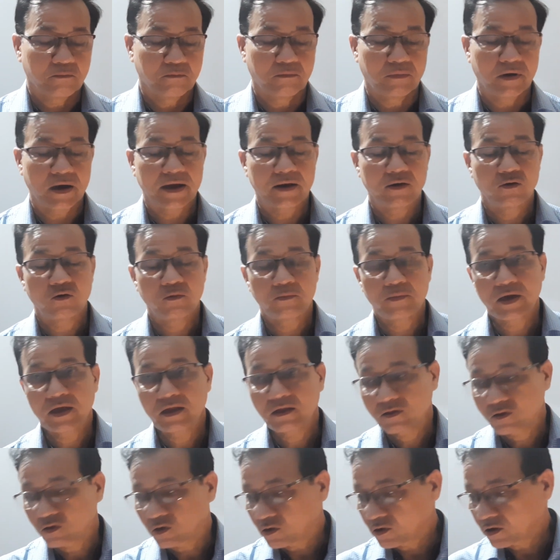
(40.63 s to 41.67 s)

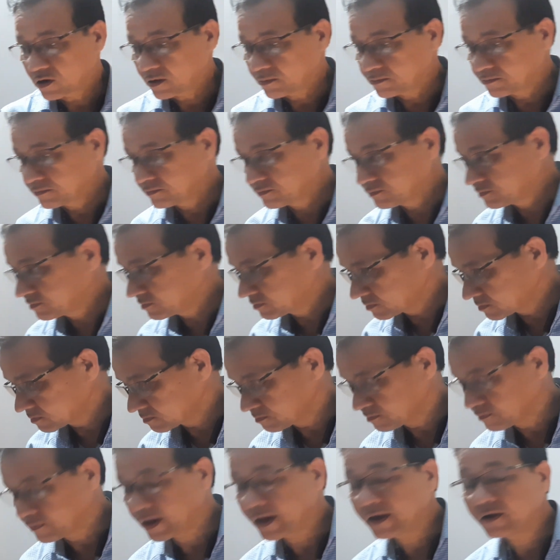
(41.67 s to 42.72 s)
बायनोमियल थ्योरम
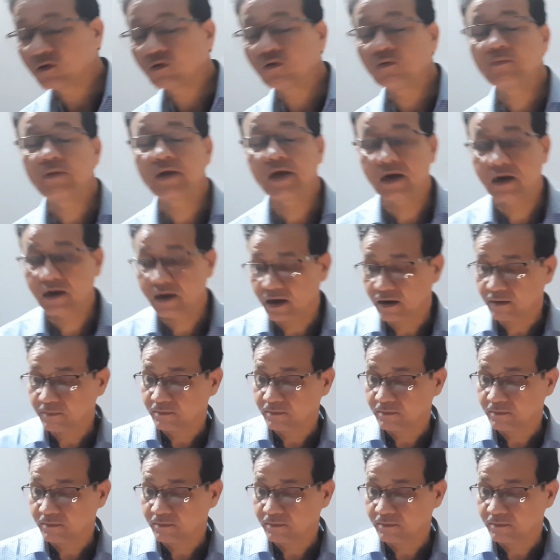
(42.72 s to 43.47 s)
बायनोमियल का